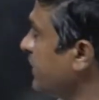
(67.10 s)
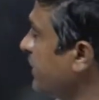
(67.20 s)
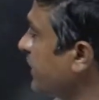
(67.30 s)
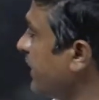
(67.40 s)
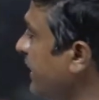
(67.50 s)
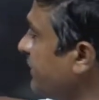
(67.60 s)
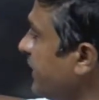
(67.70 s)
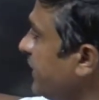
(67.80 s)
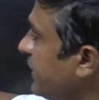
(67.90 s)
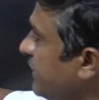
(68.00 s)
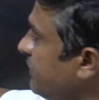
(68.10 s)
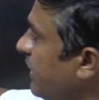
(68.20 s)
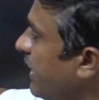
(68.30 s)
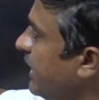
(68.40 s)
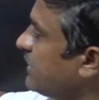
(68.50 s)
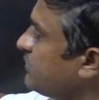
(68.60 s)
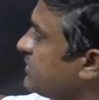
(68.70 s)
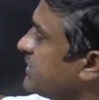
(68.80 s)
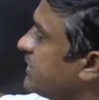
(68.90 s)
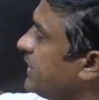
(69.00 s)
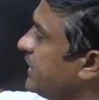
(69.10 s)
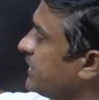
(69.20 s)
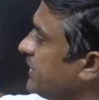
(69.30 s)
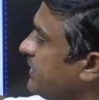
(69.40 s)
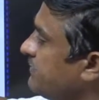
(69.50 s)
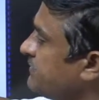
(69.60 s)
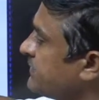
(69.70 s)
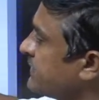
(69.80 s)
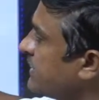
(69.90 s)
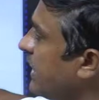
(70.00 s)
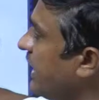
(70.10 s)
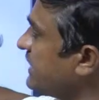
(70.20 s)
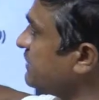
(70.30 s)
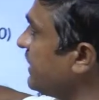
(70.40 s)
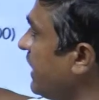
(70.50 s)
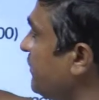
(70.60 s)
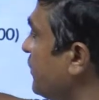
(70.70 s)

कल हमने करीब आठ क्वेश्चन किए थे आज मैं आपको